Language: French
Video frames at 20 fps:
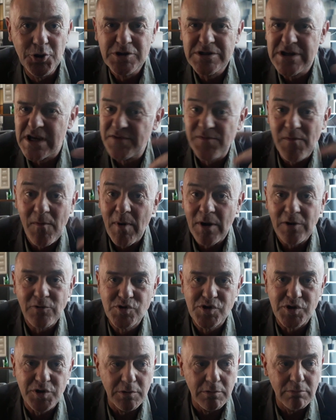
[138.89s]
Ça ne se fait pas tout
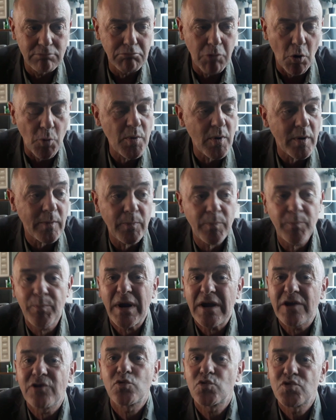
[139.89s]
seul. On peut
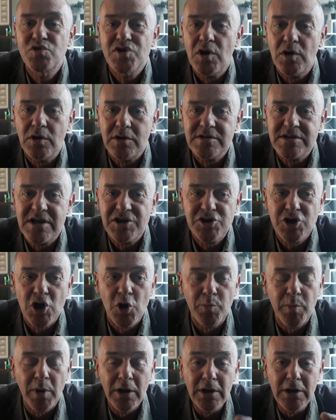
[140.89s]
pas être tout seul dans sa
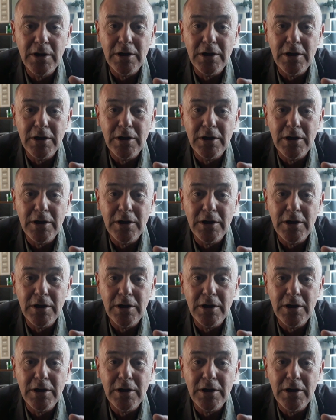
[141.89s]
chambre